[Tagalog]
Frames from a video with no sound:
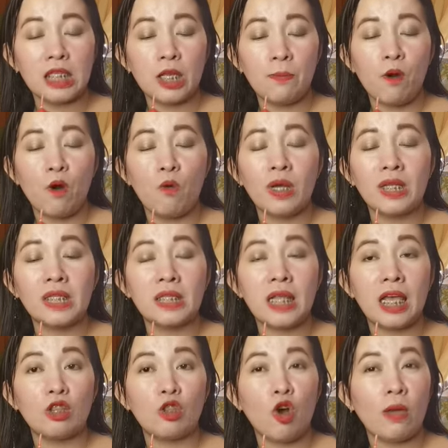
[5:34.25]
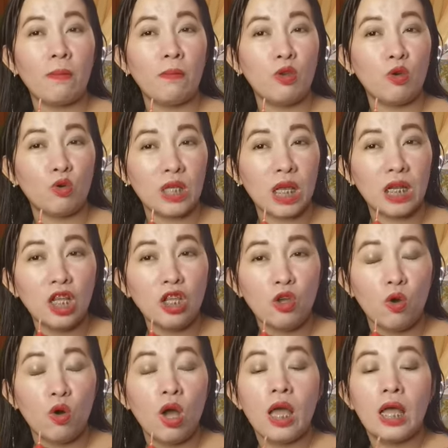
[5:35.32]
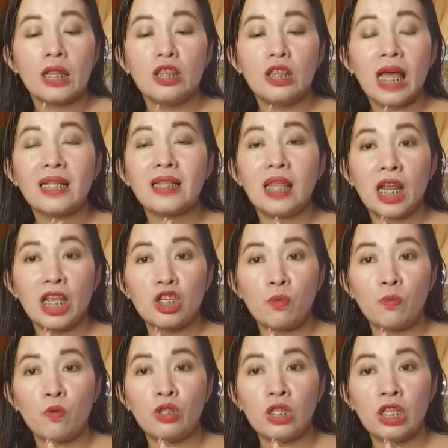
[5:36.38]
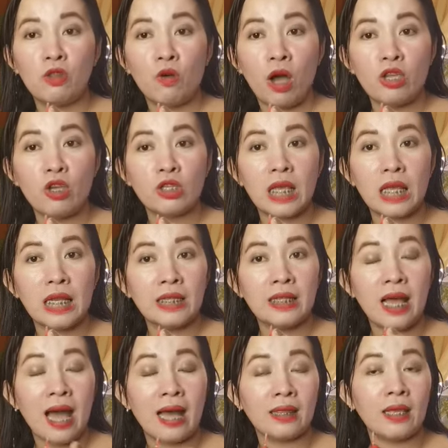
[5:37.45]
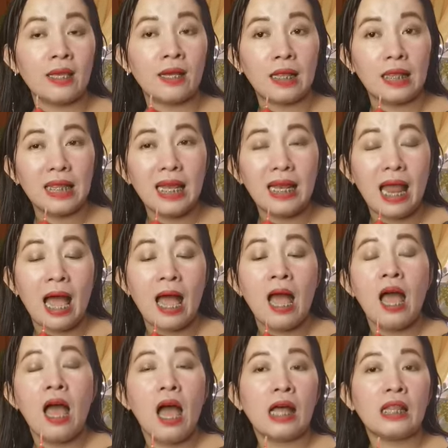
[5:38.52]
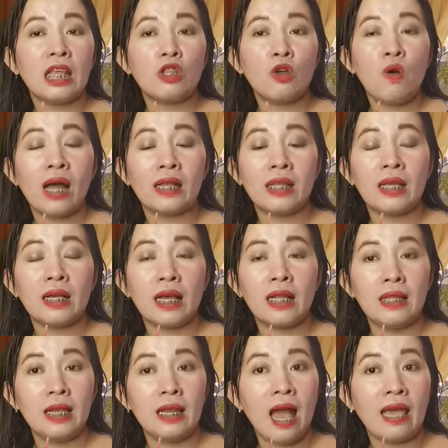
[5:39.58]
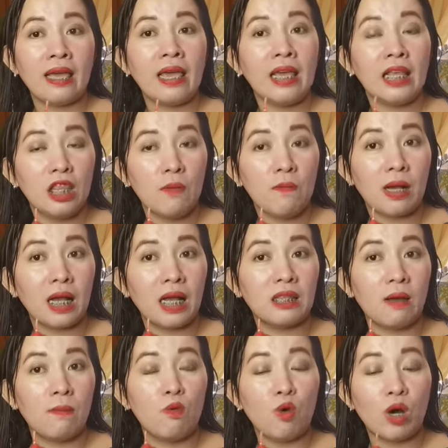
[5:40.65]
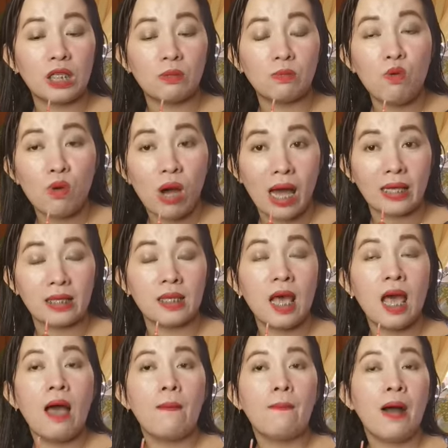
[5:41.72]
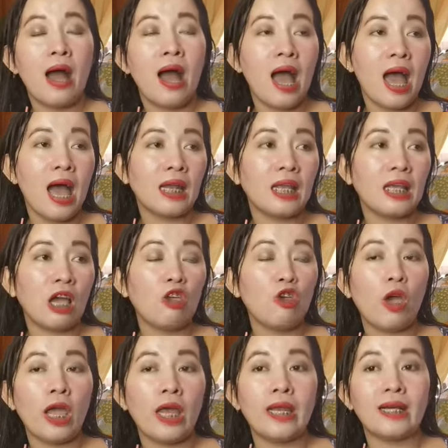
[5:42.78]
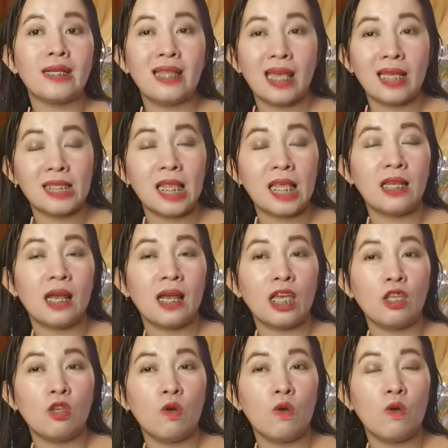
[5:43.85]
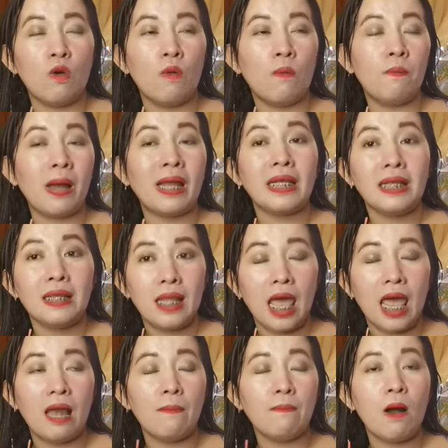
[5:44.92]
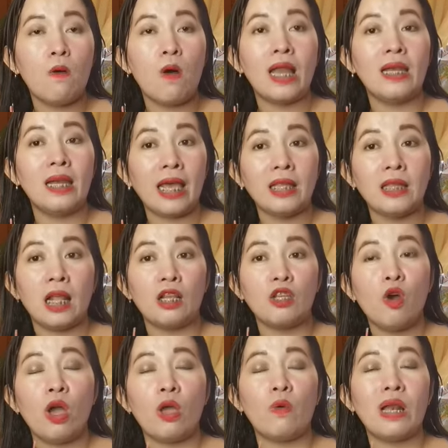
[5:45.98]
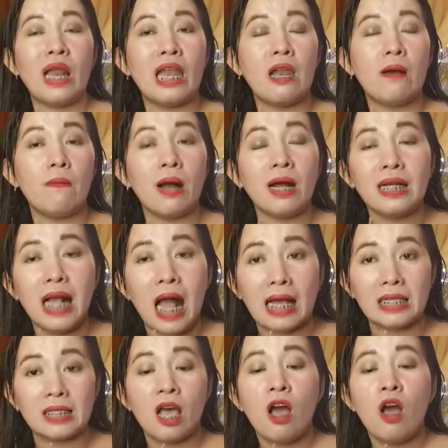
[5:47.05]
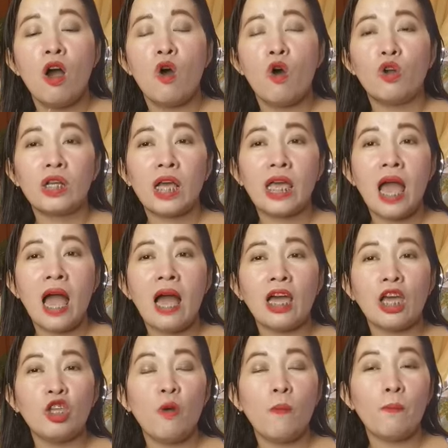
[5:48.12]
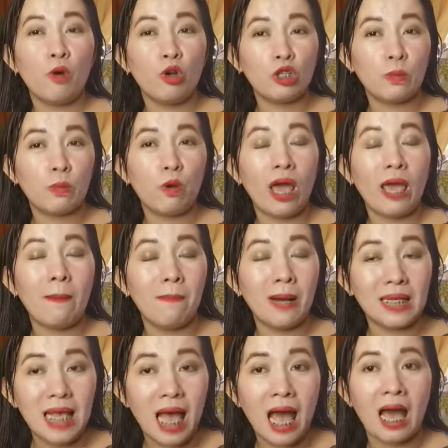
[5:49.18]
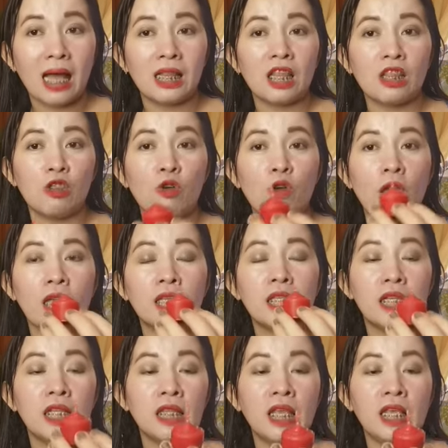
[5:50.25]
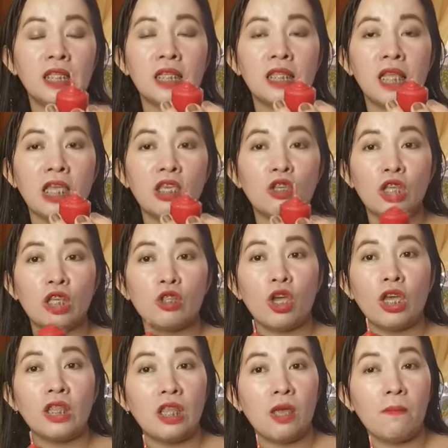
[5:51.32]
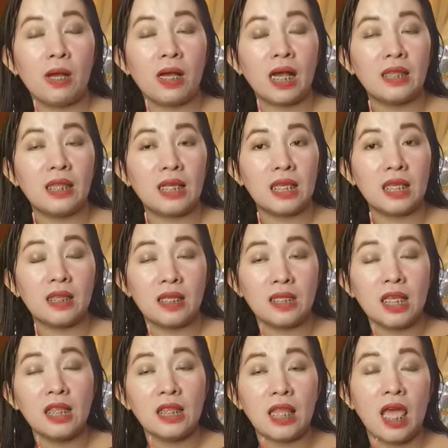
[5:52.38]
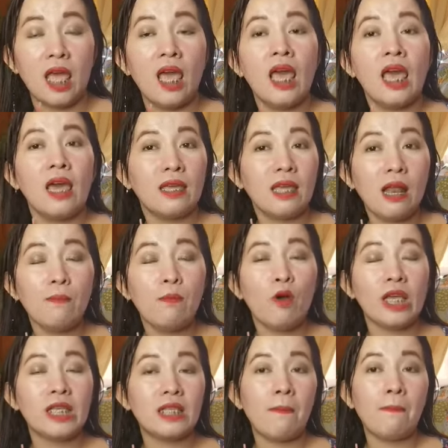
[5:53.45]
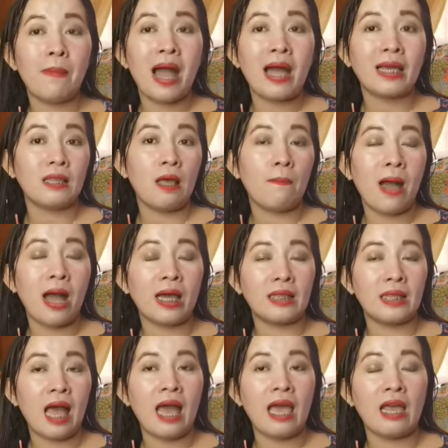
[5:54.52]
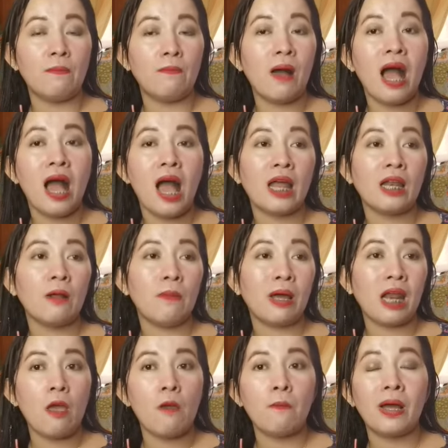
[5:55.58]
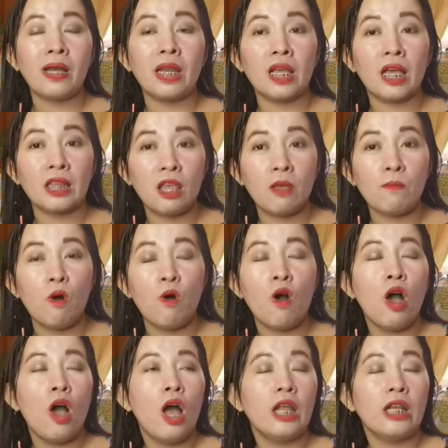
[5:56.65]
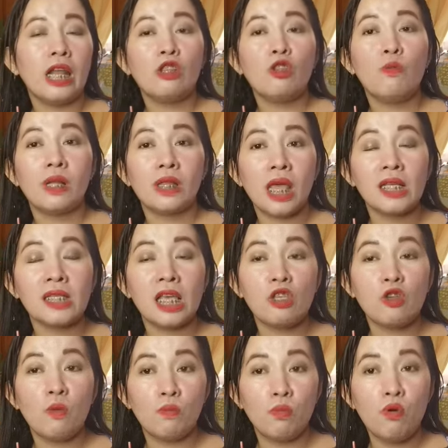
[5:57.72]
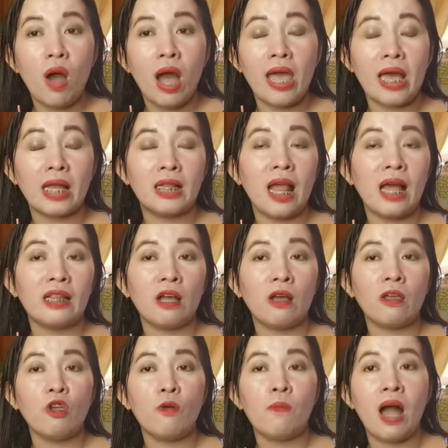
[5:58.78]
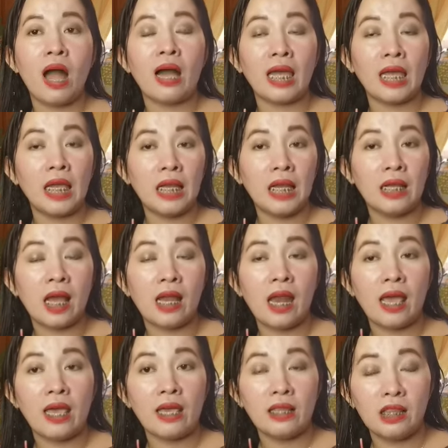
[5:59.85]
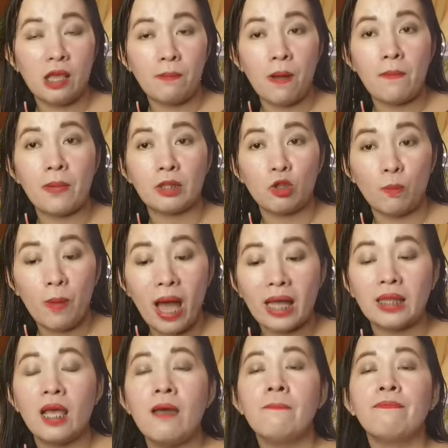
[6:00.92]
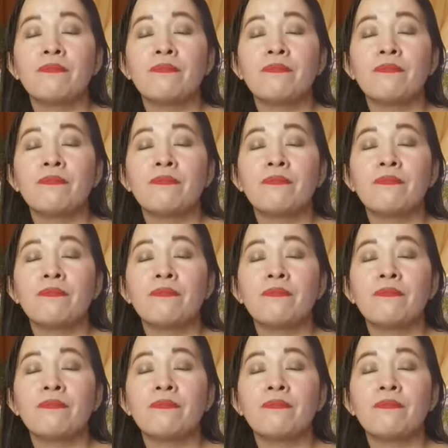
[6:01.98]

Kasi po, once na ito ay binuksan ninyo, nagdiretso po dito kayo sa lid ng ating kandila. At itong ating ating kandila ay hindi maganda bukas-bukas, maaaring kayo ay nagtesting ng inyong paninde, halimbawa ang lighter nyo ay wala namang gas, or kaya ang inyong postpro ay basa at ito ay sindi-sindihan nyo dito, hindi maganda sindi-sindi. Yan po isang pangit na pangitain. Maaaring marami pa negatibo na dumating sa inyong buhay at lahat ng inyong mga kahilingan ay hindi pa matupad.